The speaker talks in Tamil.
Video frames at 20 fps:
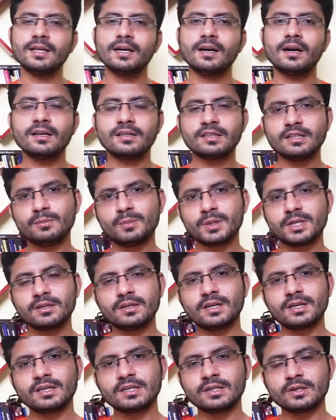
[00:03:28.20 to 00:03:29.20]
அந்த காலத்தில்
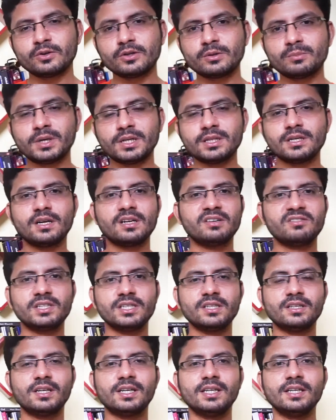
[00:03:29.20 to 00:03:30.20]
மட்டும் நடக்கிற ஒரு மாதிரியான
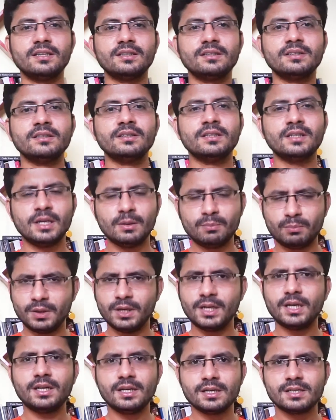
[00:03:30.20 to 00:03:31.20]
விஷயம் கிடையாது இப்போ
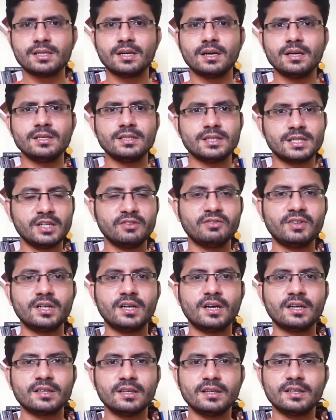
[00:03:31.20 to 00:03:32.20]
லேட்டஸ்ட்டாக
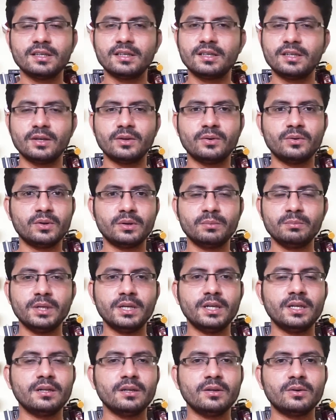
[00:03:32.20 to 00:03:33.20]
ஸ்டீஃபன் ஹாக்கிங் கிட்ட ஒரு
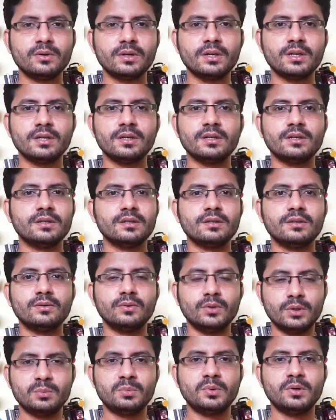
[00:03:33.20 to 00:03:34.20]
மீட்டிங்கில் கூட
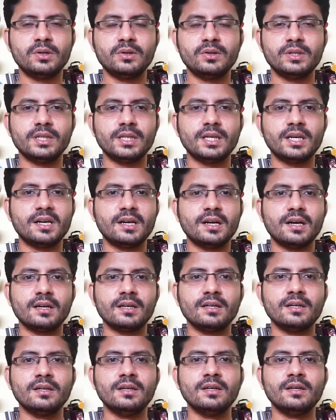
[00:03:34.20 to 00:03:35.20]
ஒரு பொண்ணு வந்து
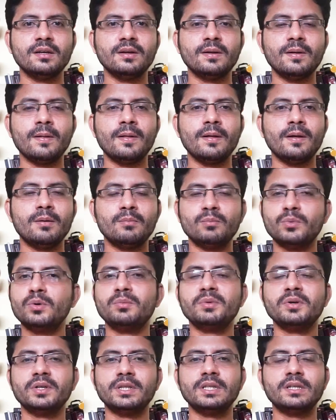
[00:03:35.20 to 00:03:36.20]
கேட்டாங்க
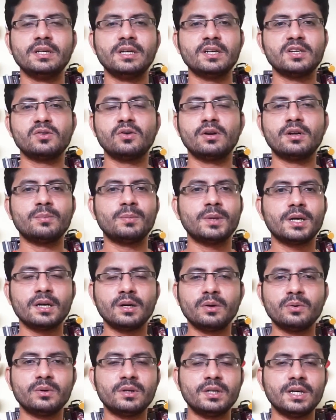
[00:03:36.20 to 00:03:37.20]
பூமி வந்து நீங்கள் சொல்கிற
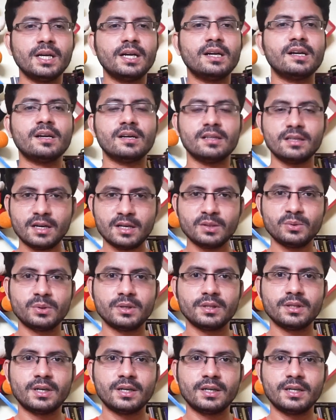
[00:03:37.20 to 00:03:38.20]
மாதிரிலாம் உருண்டை கிடையாது அது
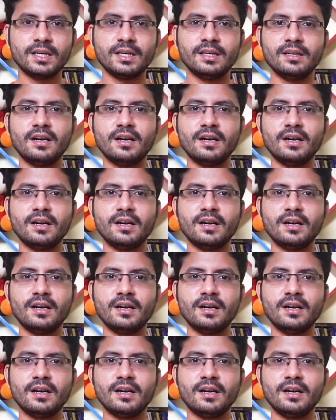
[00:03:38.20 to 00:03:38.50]
ஒரு தட்டை